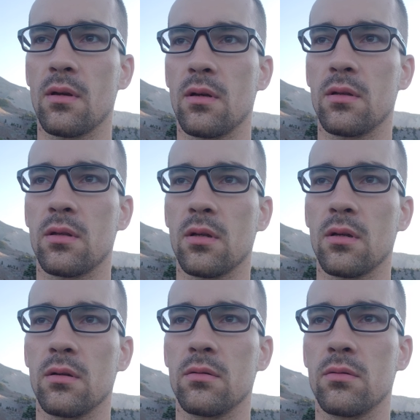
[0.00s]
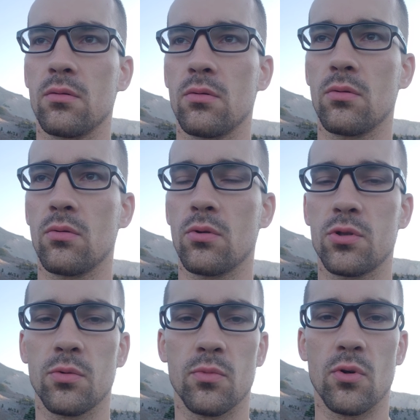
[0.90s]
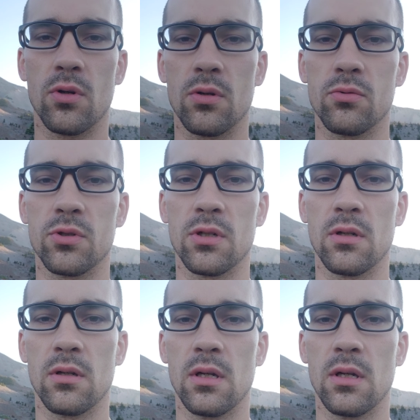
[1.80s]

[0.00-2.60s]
это очень многое уже.